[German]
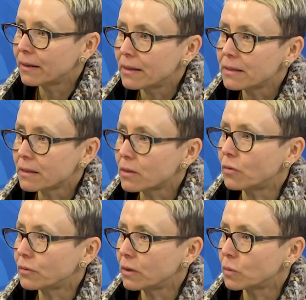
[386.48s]
ist das
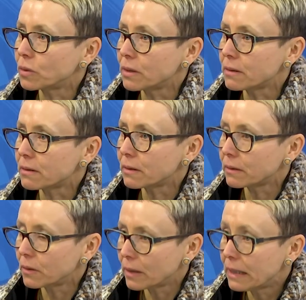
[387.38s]
oft ein großes
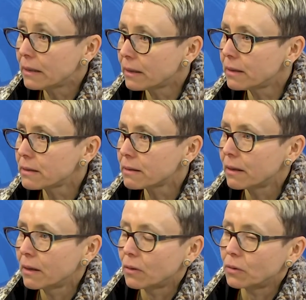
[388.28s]
Hindernis.
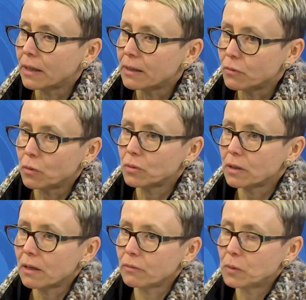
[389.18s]
Mhm. Und als
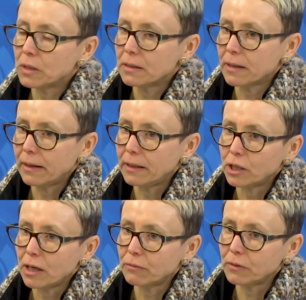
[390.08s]
Führungskraft muss ich es eigentlich
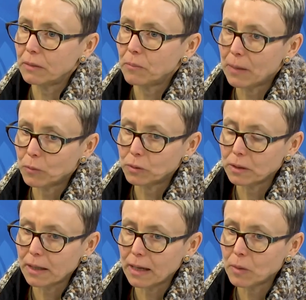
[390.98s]
schaffen, in meinem
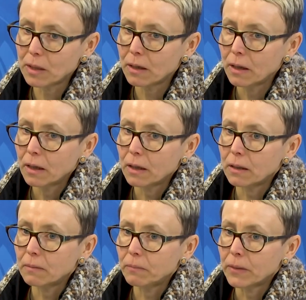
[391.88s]
Unternehmen
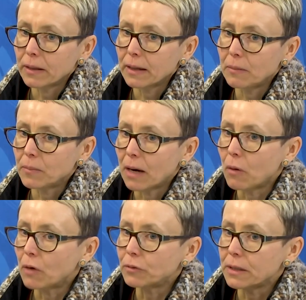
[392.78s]
ähm, eben
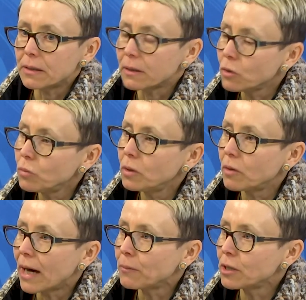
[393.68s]
auch auf dieser
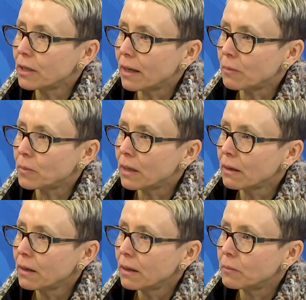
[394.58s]
teamdynamischen Ebene
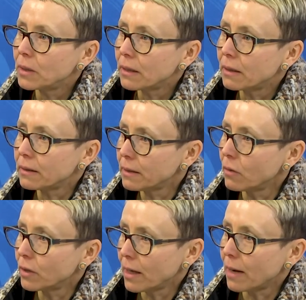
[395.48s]
mit den, die
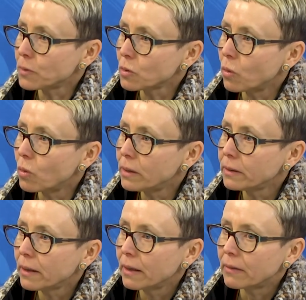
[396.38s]
Leute
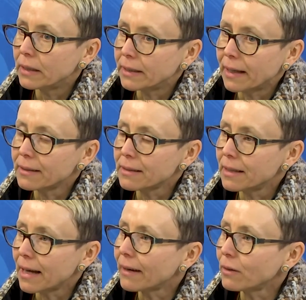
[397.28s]
abzuholen, weil ich kann das
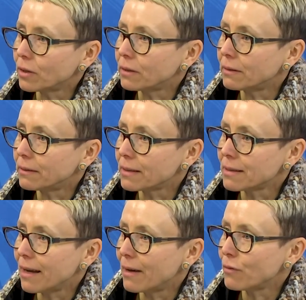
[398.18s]
nicht anordnen, dass
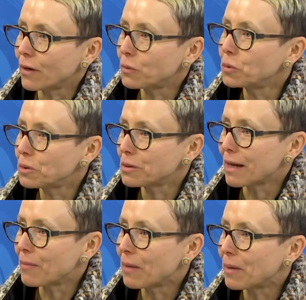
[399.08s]
die einfach gut
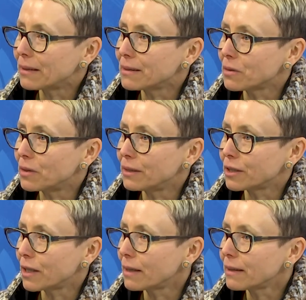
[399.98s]
zusammenarbeiten sollen. Da
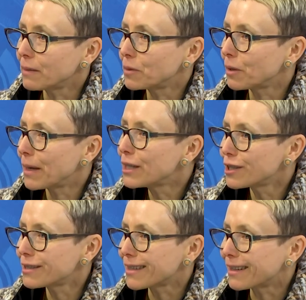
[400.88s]
steckt eben der
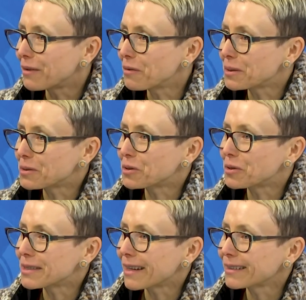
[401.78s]
Menschels dann auch, wie man so
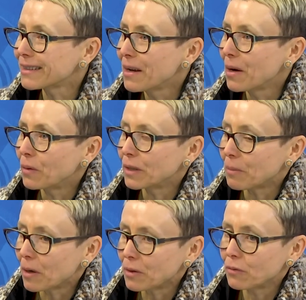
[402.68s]
schön sagt. Mhm. Und da
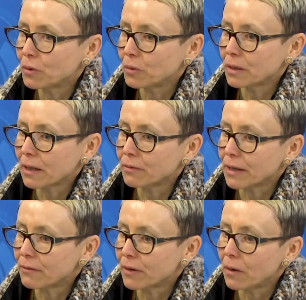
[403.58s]
braucht eine Führungskraft
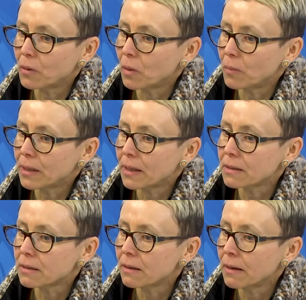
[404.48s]
einfach auch
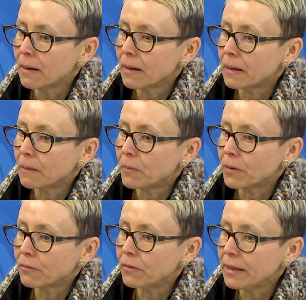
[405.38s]
Kompetenzen, ähm,
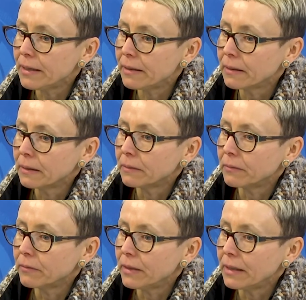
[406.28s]
wie
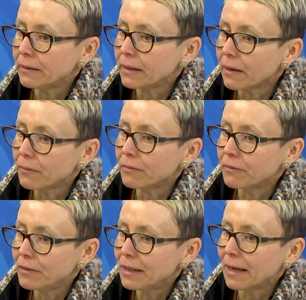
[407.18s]
wie, ja,
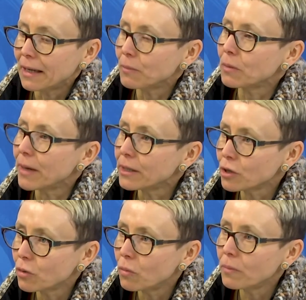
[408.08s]
wie gehe ich mit
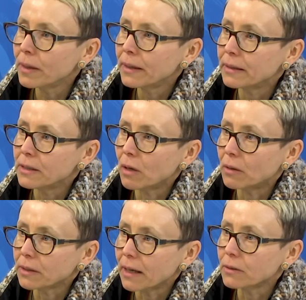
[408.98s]
Menschen um, die so
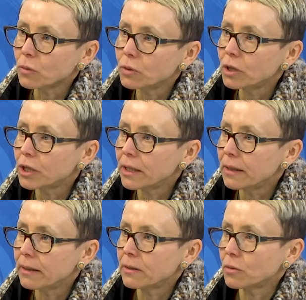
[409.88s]
aus ganz
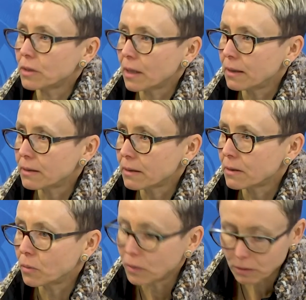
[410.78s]
unterschiedlichen
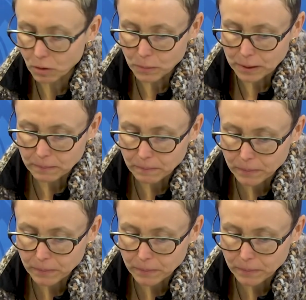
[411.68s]
Sozialisationen kommen.